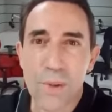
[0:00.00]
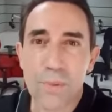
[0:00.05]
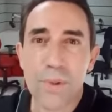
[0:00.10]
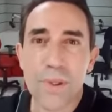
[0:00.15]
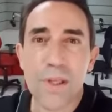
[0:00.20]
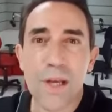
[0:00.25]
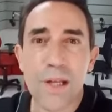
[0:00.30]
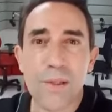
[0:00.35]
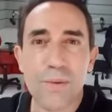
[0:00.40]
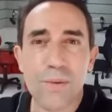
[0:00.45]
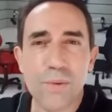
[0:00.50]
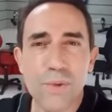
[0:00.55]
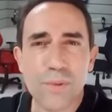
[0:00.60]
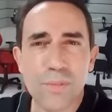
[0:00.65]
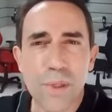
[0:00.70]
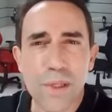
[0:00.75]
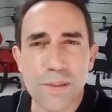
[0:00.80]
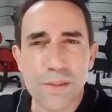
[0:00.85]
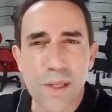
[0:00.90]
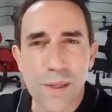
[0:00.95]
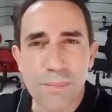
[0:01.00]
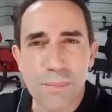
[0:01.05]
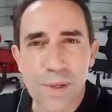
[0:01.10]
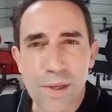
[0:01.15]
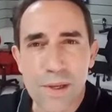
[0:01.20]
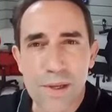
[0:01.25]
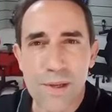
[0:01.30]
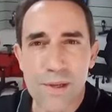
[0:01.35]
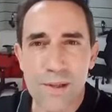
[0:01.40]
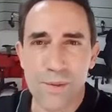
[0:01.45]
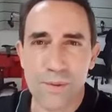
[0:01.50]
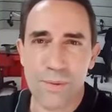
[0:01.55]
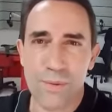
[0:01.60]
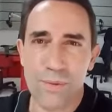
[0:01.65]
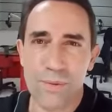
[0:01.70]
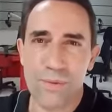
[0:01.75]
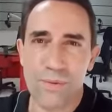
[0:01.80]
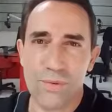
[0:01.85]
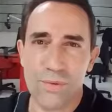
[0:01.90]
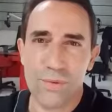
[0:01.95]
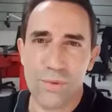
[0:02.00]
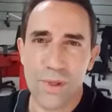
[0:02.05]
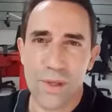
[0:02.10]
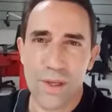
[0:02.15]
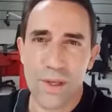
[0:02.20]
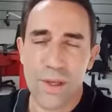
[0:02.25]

cuidado com os pensamentos,